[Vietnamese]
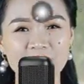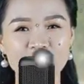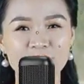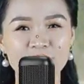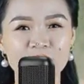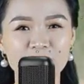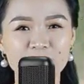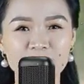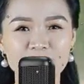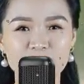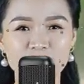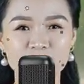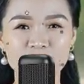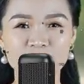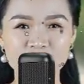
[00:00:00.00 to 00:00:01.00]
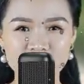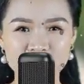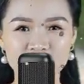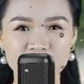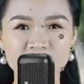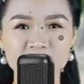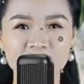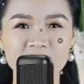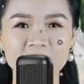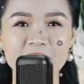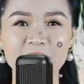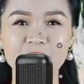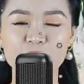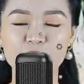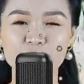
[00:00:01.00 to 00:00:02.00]
Tháng 8. Nhân
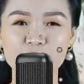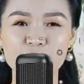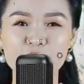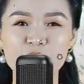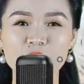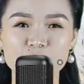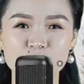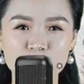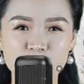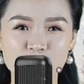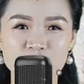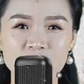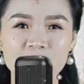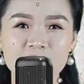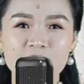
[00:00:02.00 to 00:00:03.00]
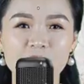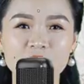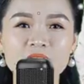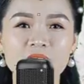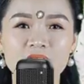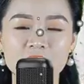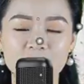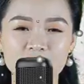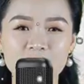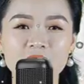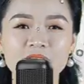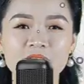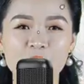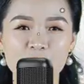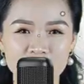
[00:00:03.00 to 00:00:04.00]
duyên giúp quý bạn kết giao được thêm
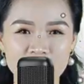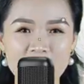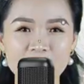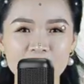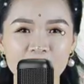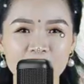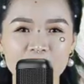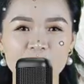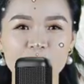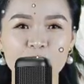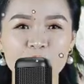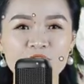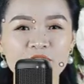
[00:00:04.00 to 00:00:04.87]
nhiều mối quan hệ mới.